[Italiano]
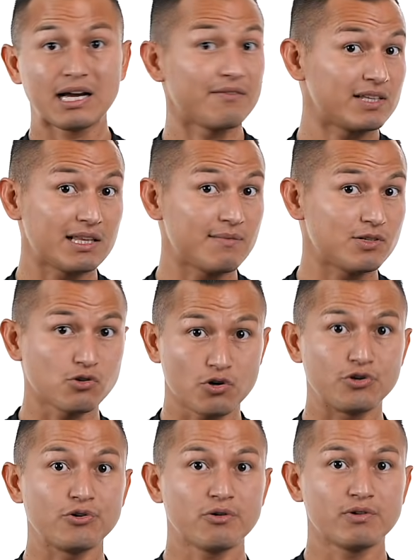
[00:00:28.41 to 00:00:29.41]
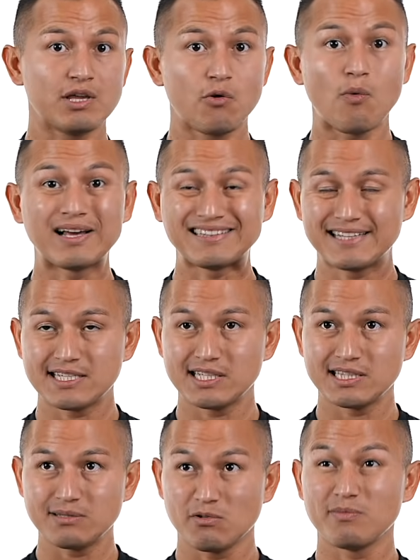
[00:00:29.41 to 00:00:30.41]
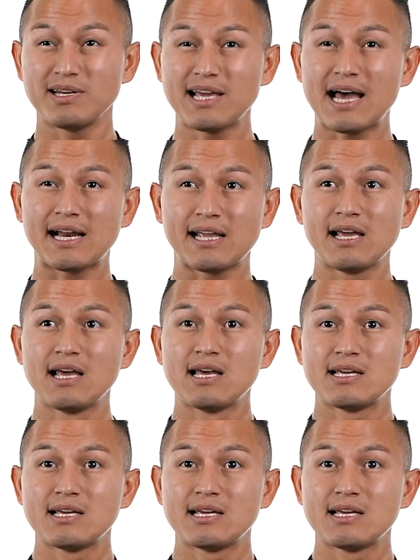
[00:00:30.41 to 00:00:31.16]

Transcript: avete bisogno, quindi quanti agenti immobiliari